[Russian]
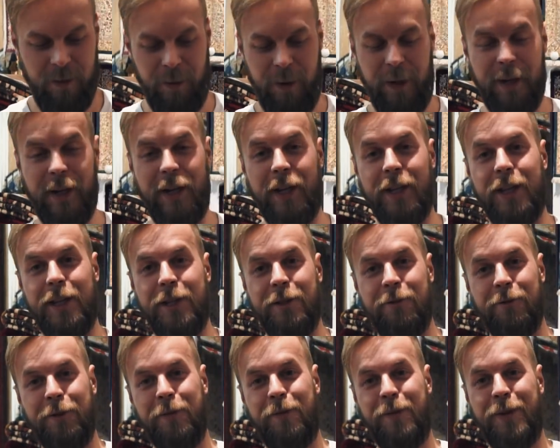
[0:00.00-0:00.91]
уехать
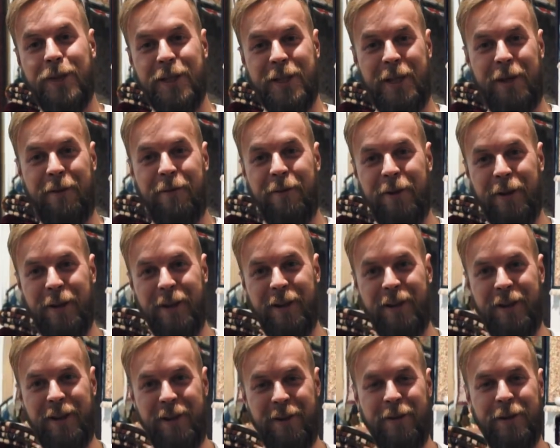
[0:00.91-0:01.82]
отсюда без
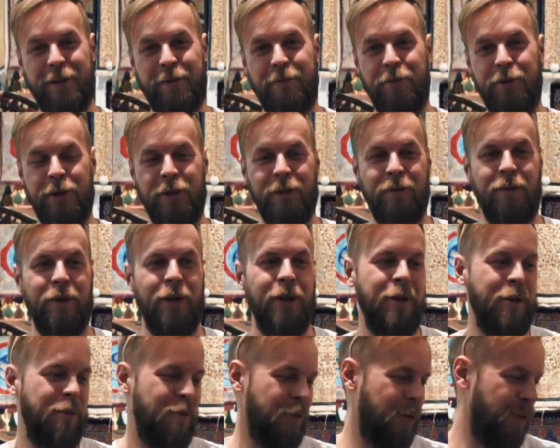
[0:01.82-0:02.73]
ковра невозможно,
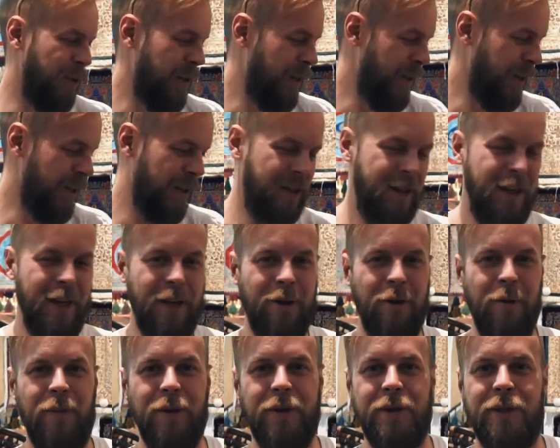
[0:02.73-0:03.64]
поэтому
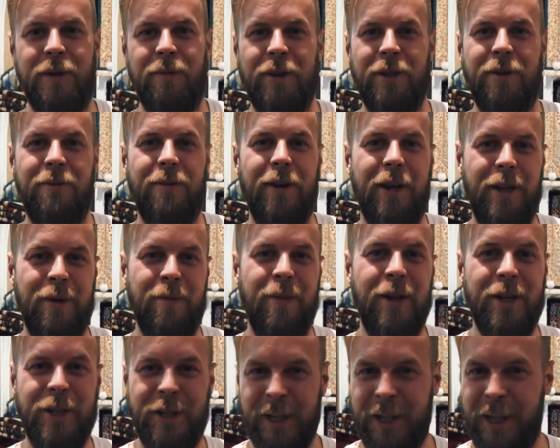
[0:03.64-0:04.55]
я купил себе два
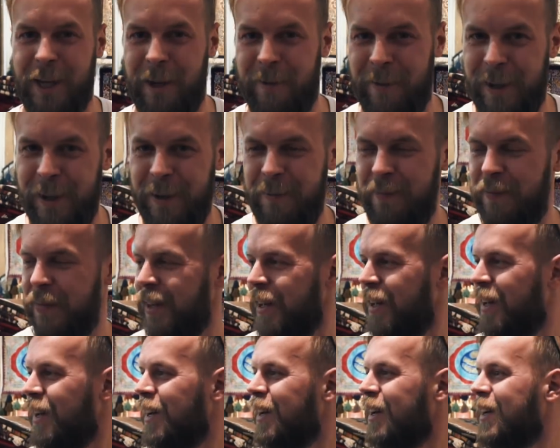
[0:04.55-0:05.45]
небольших ковра.
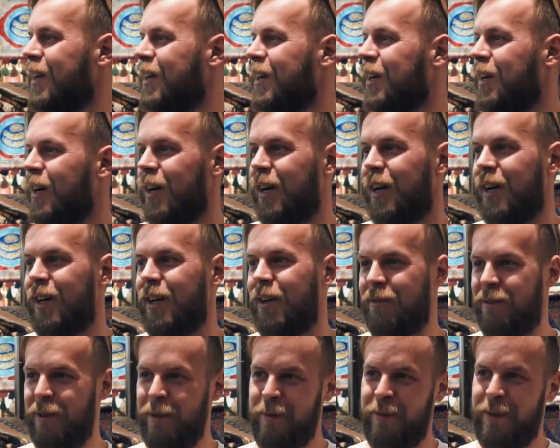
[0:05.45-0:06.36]

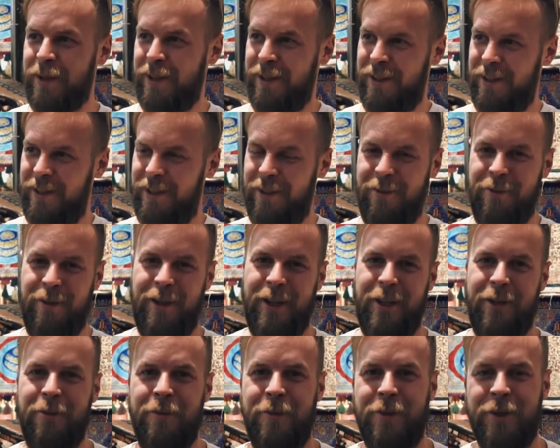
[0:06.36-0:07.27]
А выбор, ну,
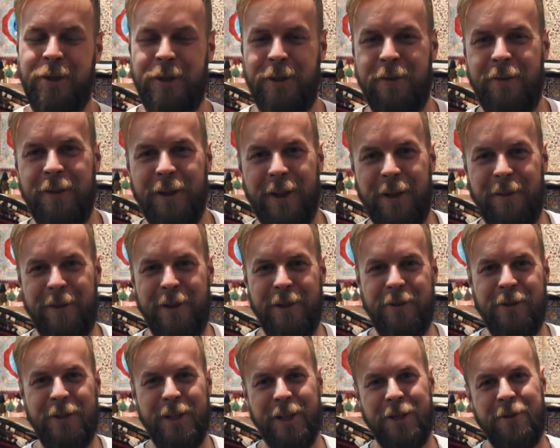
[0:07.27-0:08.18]
я думаю, что вы на
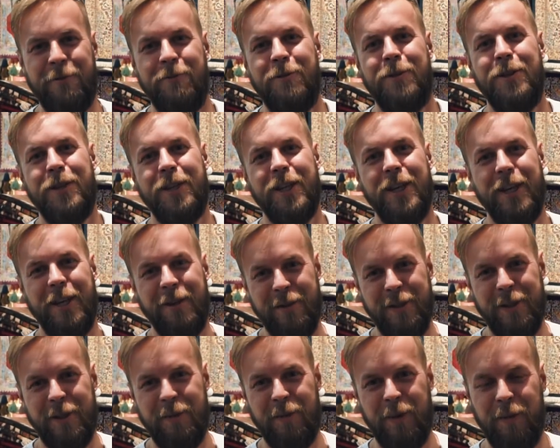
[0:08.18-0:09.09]
видео сейчас увидите,
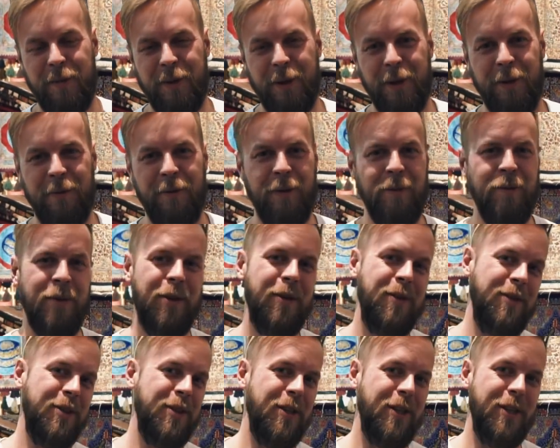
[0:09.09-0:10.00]
какой здесь примерно выбор.
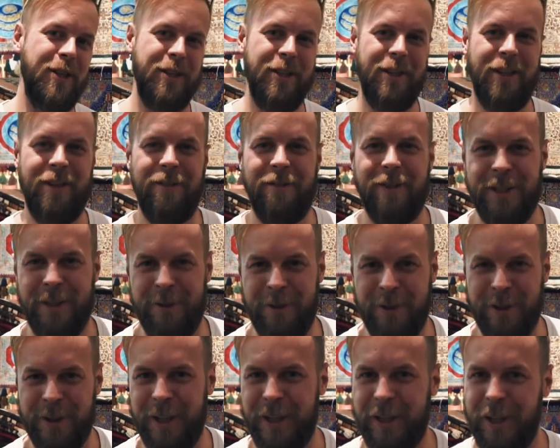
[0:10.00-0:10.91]
Интересная
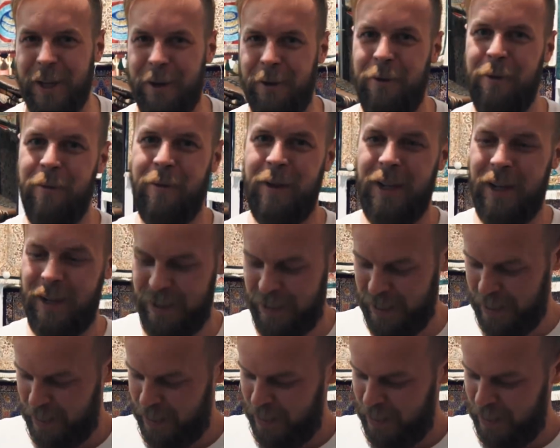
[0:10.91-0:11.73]
восточная торговля.